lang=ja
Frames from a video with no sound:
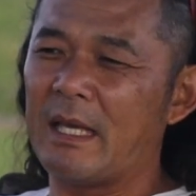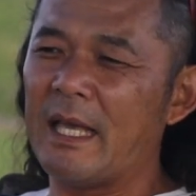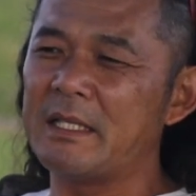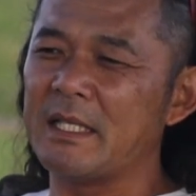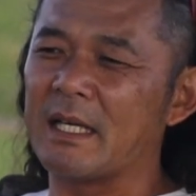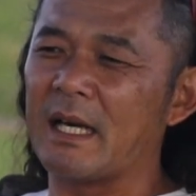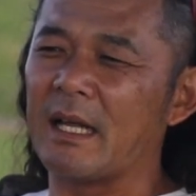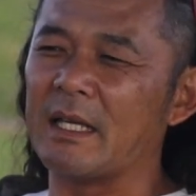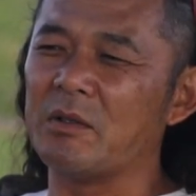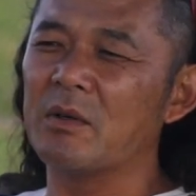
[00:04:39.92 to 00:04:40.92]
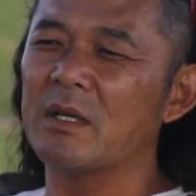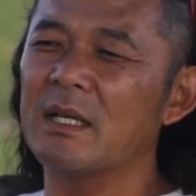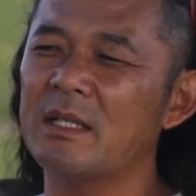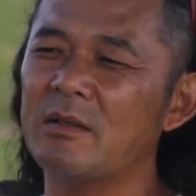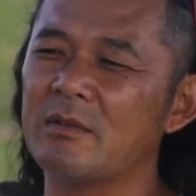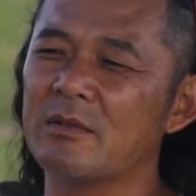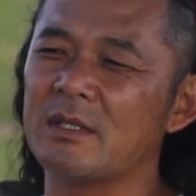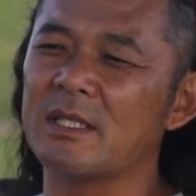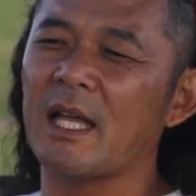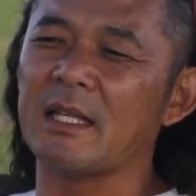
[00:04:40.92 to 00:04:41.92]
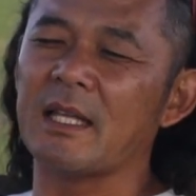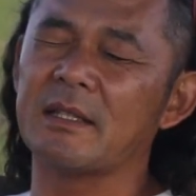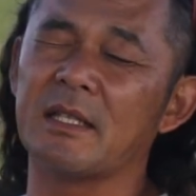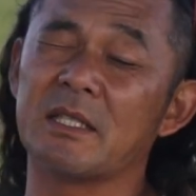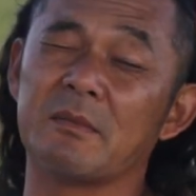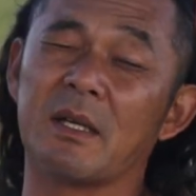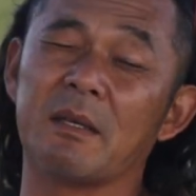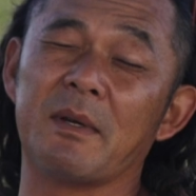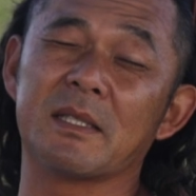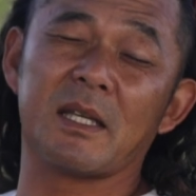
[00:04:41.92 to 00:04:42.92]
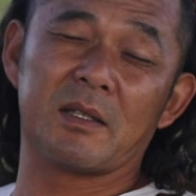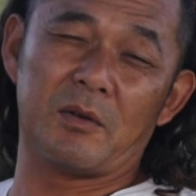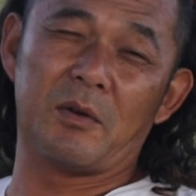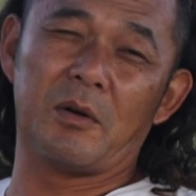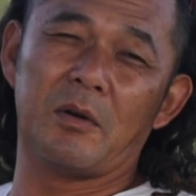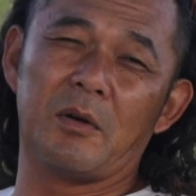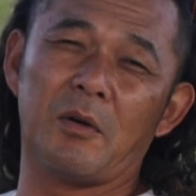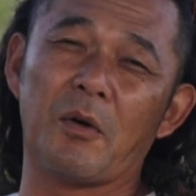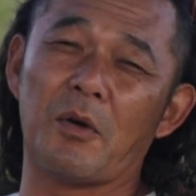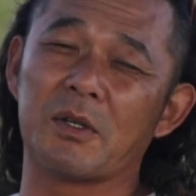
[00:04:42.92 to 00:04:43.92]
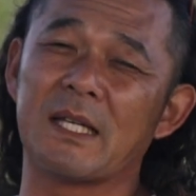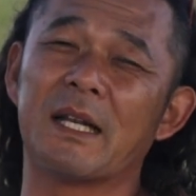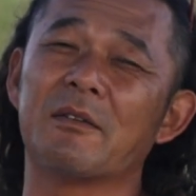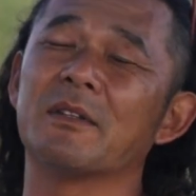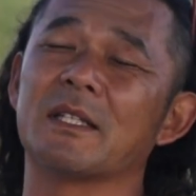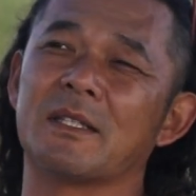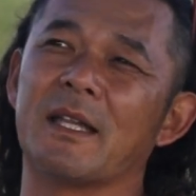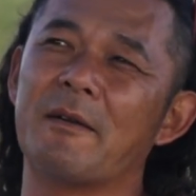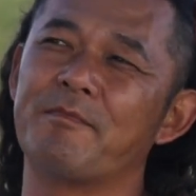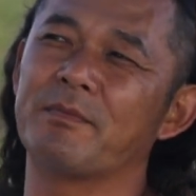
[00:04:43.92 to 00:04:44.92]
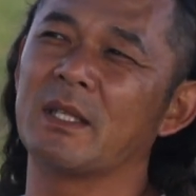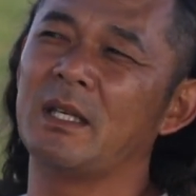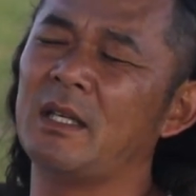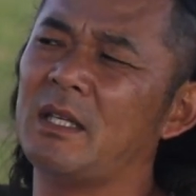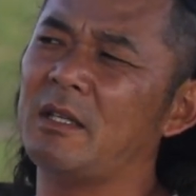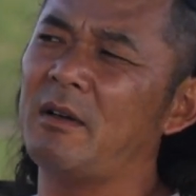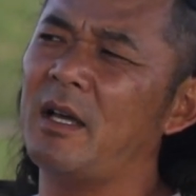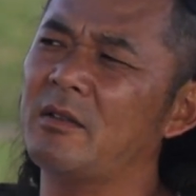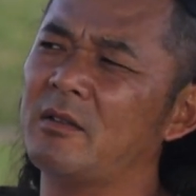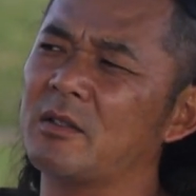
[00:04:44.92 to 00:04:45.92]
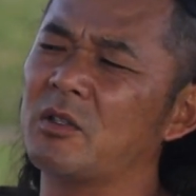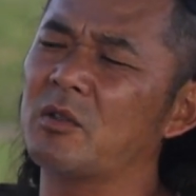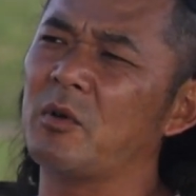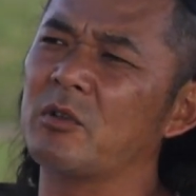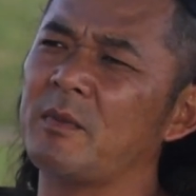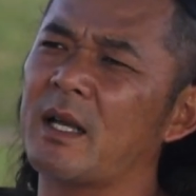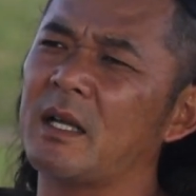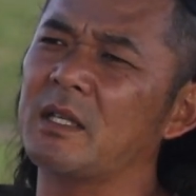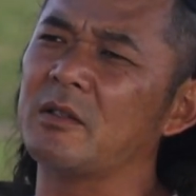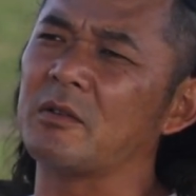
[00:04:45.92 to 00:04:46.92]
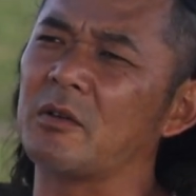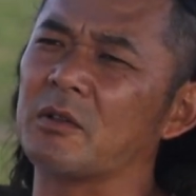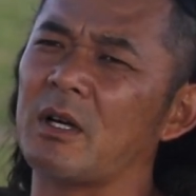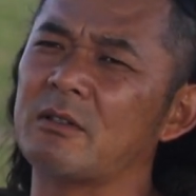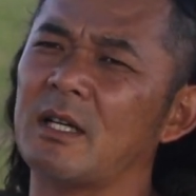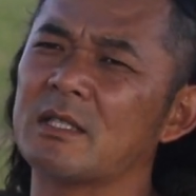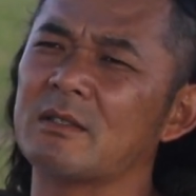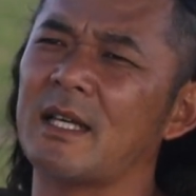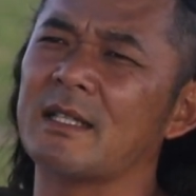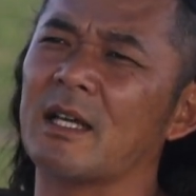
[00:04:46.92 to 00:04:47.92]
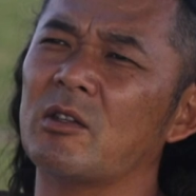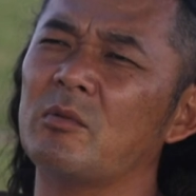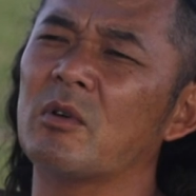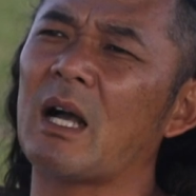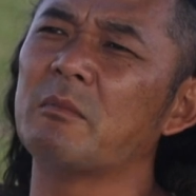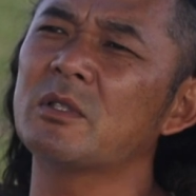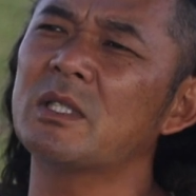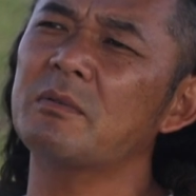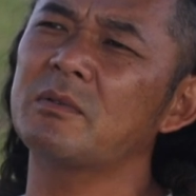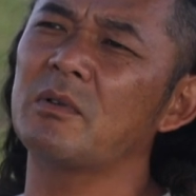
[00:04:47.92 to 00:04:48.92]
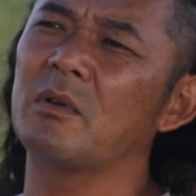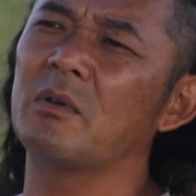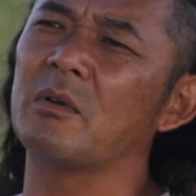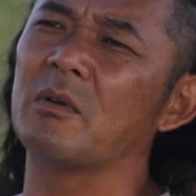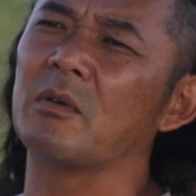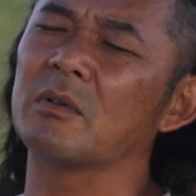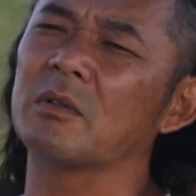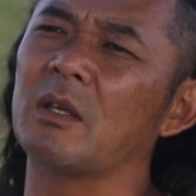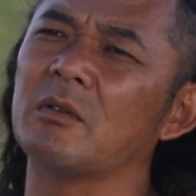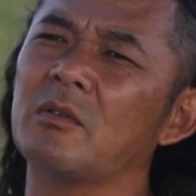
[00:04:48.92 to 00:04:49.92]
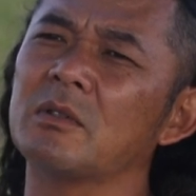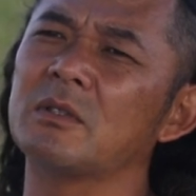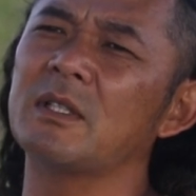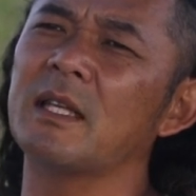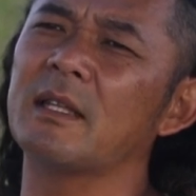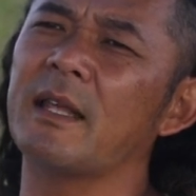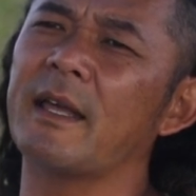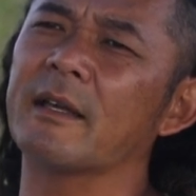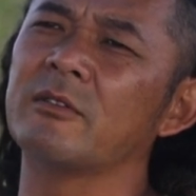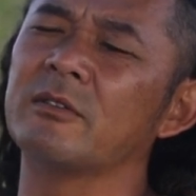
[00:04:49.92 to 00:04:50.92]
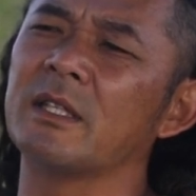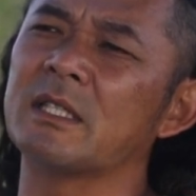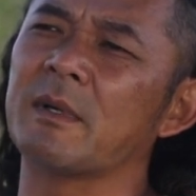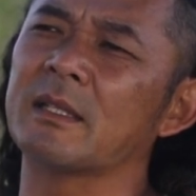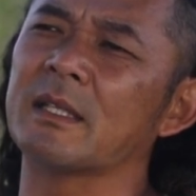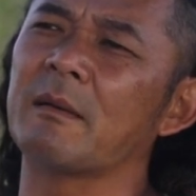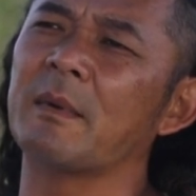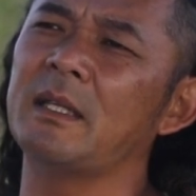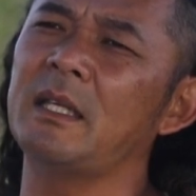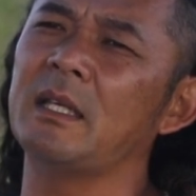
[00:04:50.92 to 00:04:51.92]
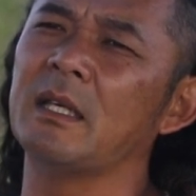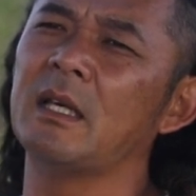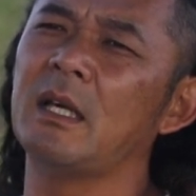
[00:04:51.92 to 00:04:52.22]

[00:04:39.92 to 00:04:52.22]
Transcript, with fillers: エンジンから異音が出る事態になってしまいましたと報告されるんですね。いわゆるちょっと僕メカニックのことは詳しくないんだけども、カムシャフトっていうのをずれて組んでしまったために